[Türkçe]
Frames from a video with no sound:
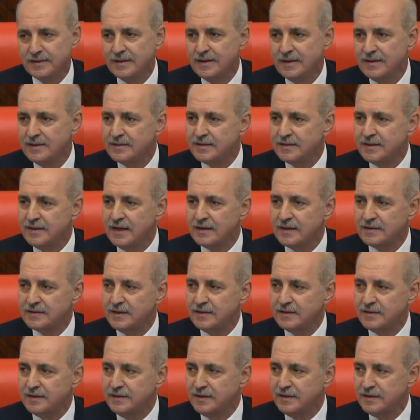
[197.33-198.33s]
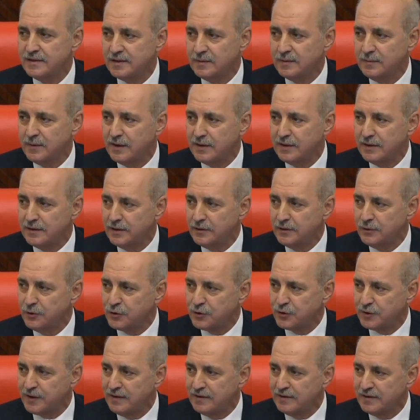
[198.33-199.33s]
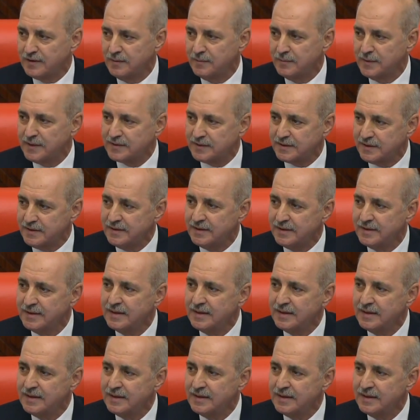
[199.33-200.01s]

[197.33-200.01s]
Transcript: siyasetin itibarının yükseltilmesi